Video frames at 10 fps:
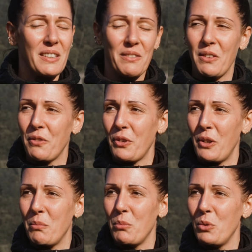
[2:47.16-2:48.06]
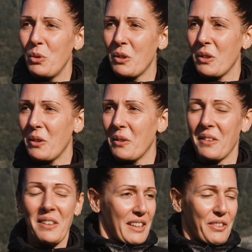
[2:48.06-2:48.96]
irgendwie voll müde
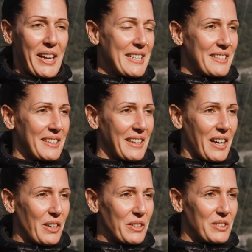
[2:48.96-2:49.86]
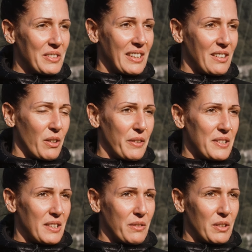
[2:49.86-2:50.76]
und quälst dich raus und dann
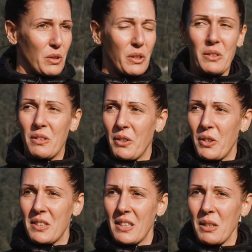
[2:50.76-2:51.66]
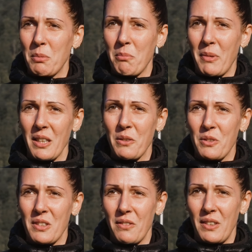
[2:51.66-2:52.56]
läuft es irgendwie doch. Und ich war heute Nacht mit Maike
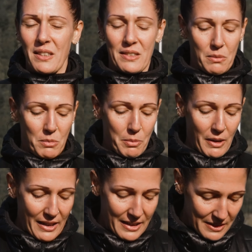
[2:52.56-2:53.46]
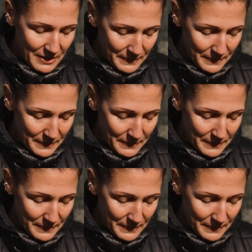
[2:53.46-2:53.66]
unterwegs, sie hat mich begleitet.